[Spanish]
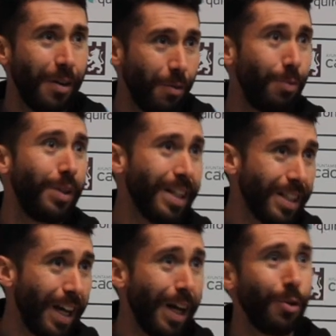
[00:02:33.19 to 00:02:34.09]
un día
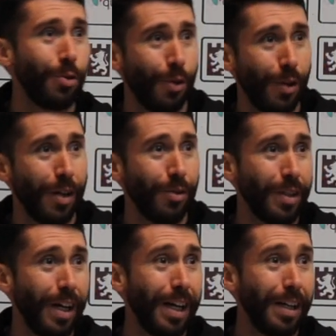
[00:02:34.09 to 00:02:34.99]
están, otro día no
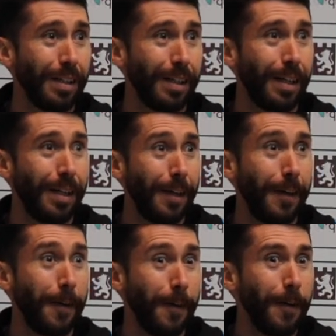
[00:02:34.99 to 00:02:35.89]
están.
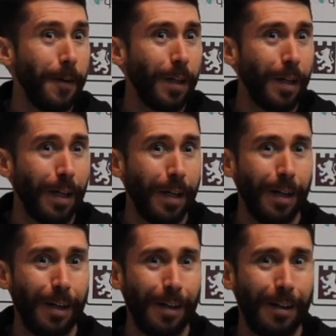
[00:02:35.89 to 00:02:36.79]
Eh,
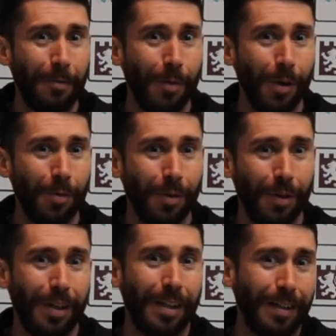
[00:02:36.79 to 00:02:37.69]
el, bueno,
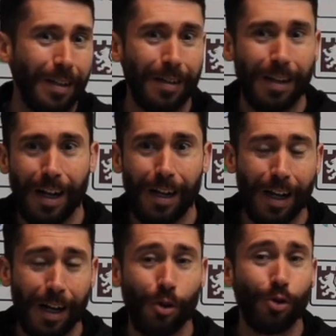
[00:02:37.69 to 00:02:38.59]
pues
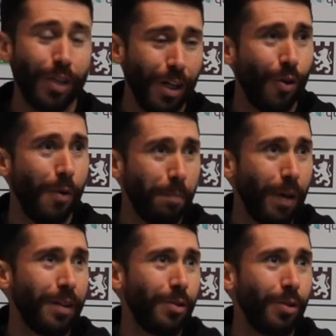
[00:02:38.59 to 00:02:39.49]
el, roster
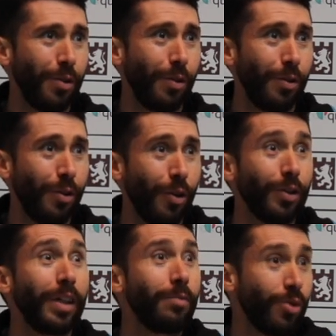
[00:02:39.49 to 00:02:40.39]
completo no, no,
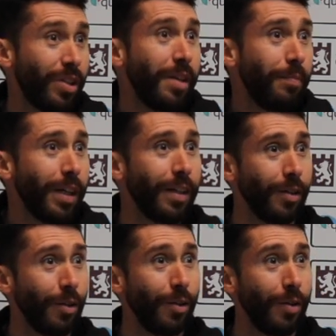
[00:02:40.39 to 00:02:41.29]
lo tenemos siempre.
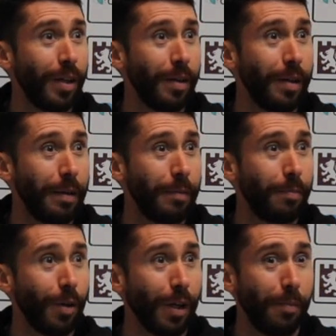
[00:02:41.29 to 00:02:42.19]
¿no? Eh,
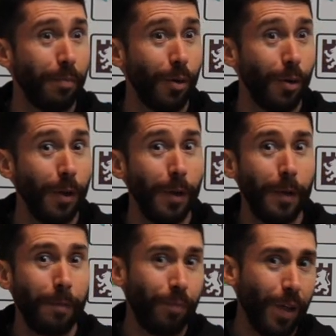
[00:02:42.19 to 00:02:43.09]
por ejemplo,
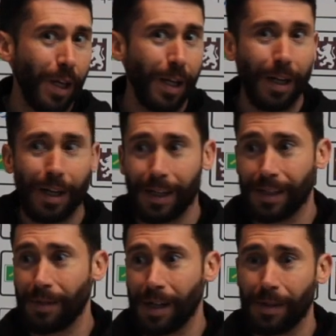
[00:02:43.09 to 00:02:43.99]
eh, la
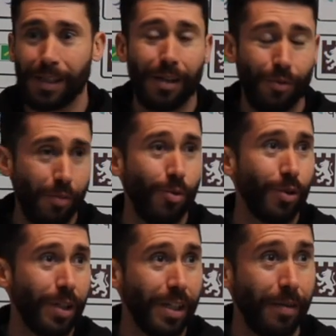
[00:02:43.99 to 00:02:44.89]
semana pasada
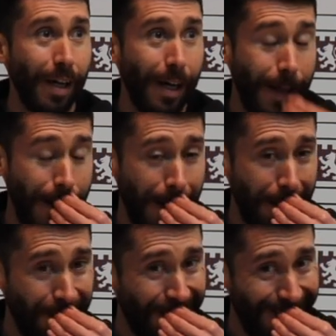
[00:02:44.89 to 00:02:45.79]
tuvimos esa baja de,